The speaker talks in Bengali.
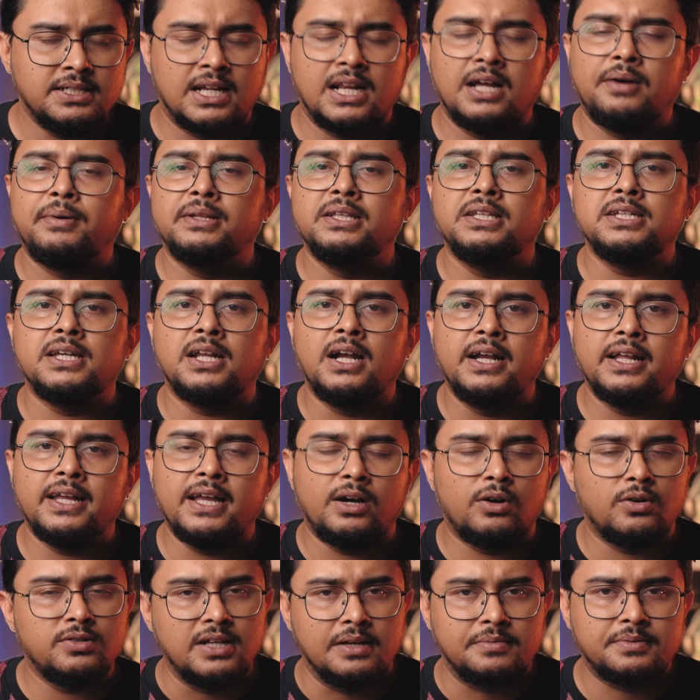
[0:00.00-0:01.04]
যারা আমাদের চ্যানেলটিকে
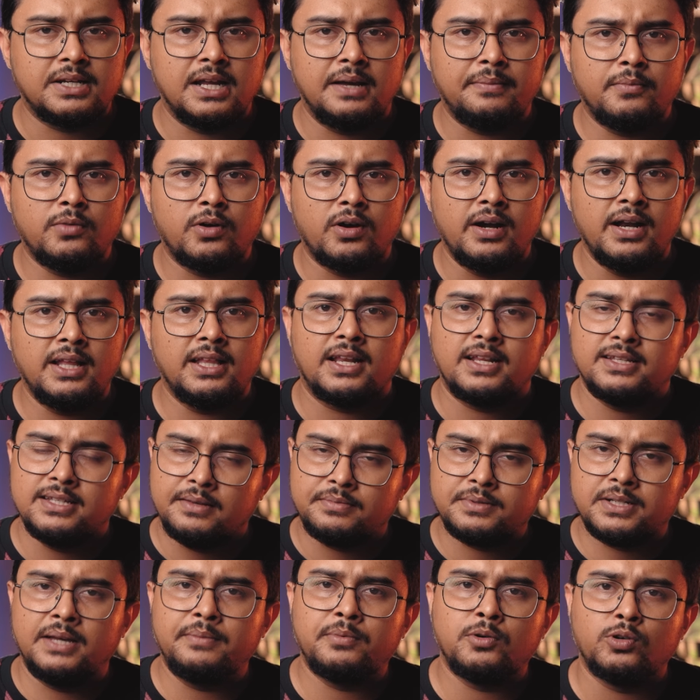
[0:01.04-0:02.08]
এখনো সাবস্ক্রাইব করেননি তারা
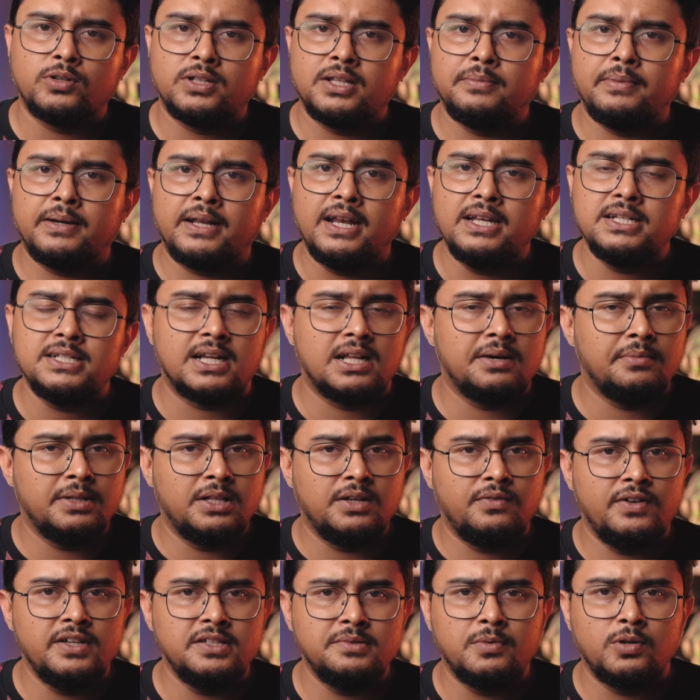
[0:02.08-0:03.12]
সাবস্ক্রাইব করতে পারেন যারা
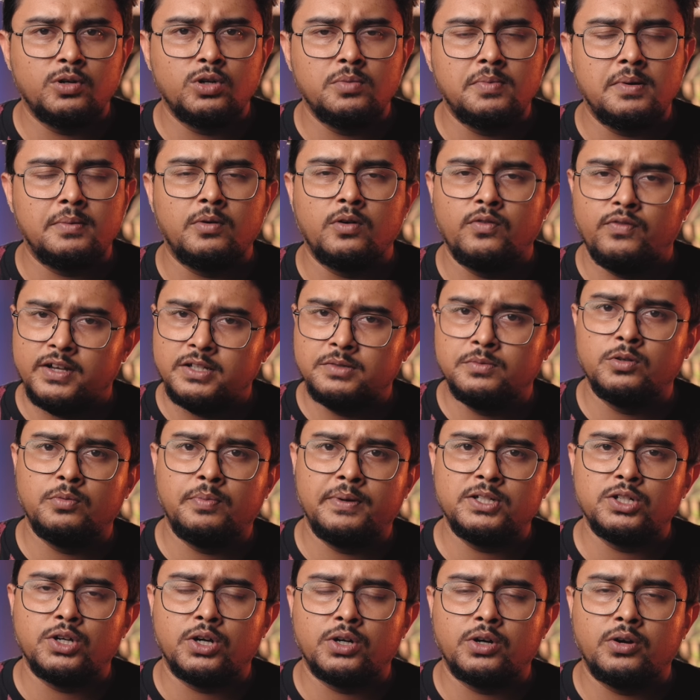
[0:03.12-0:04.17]
আমাদের ফেসবুক গ্রুপ এবং ফেসবুক
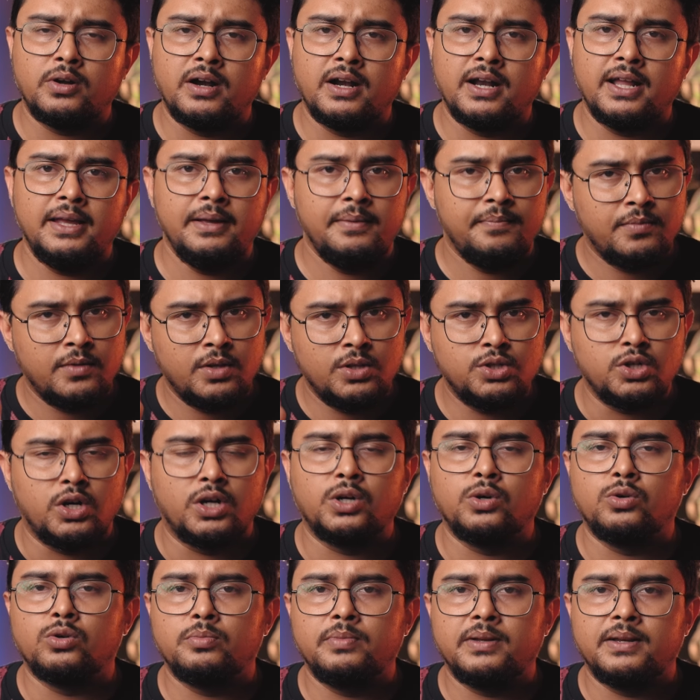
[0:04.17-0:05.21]
পেজ জয়েন করেন নাই
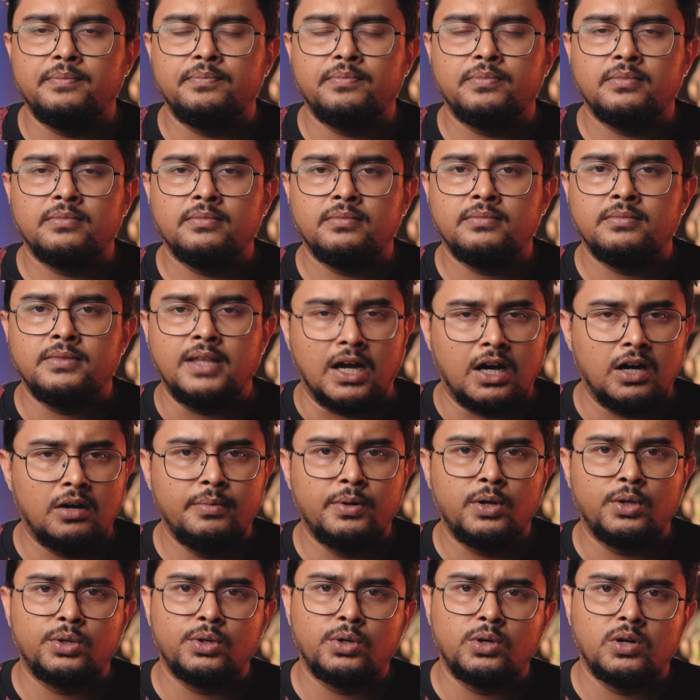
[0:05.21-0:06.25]
জয়েন করবেন দেখা হবে
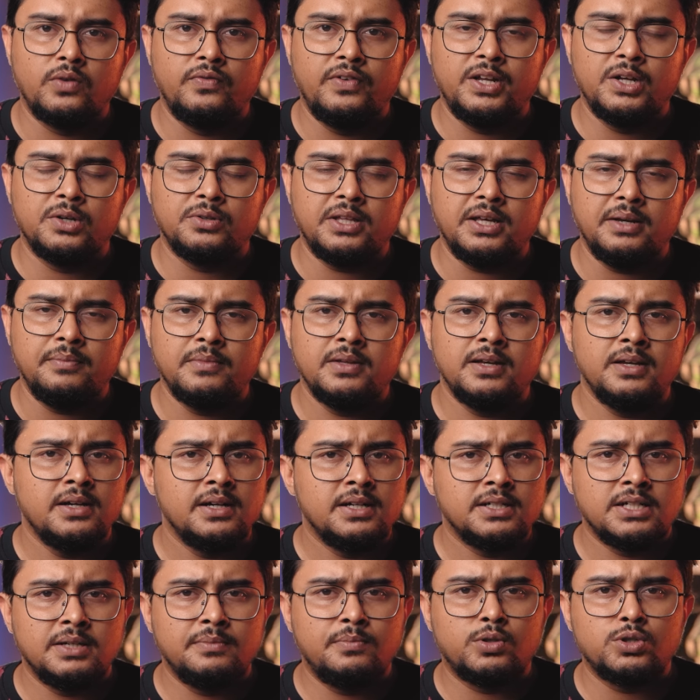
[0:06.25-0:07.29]
নতুন কোনো ভিডিওতে
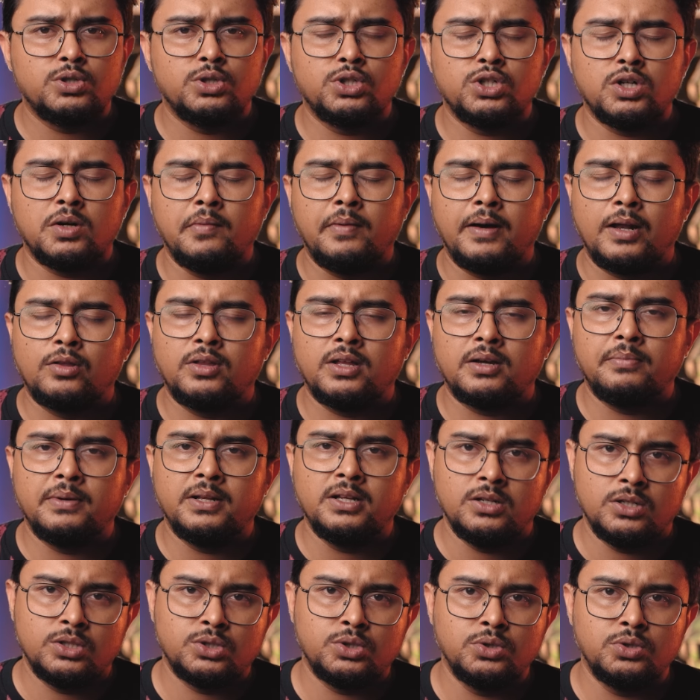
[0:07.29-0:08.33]
সে পর্যন্ত সবাই ভালো থাকবেন
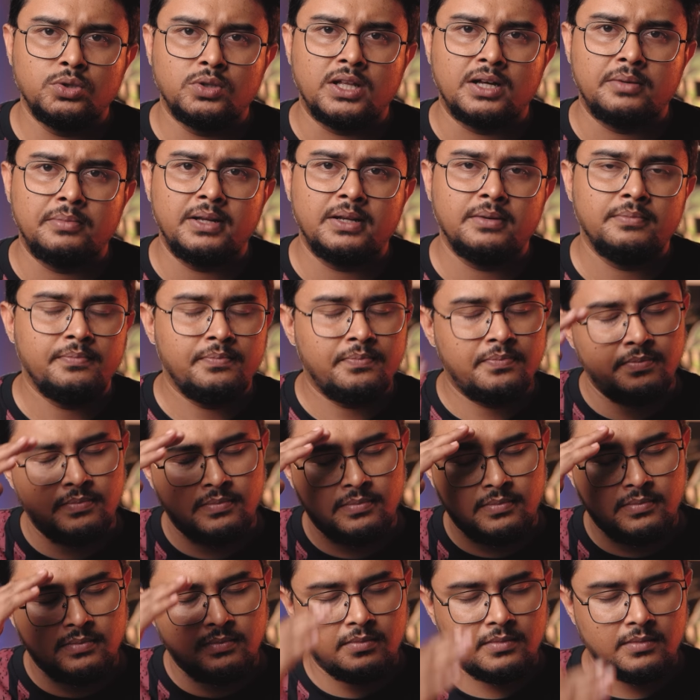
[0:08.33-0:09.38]
সুস্থ থাকবেন
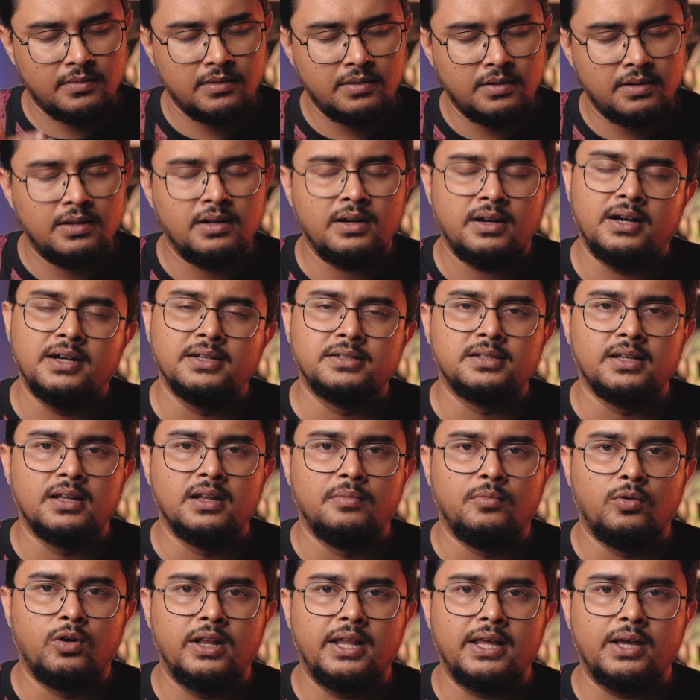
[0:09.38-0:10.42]

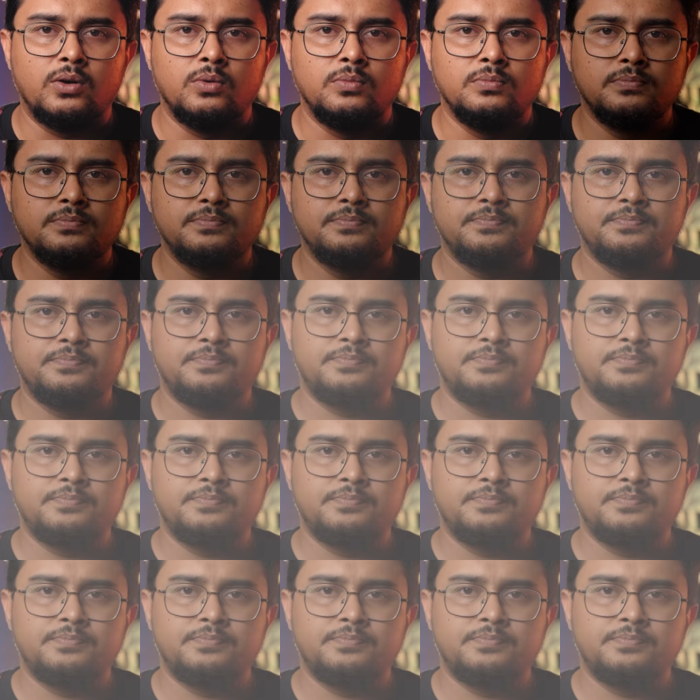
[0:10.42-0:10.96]
আসসালামু আলাইকুম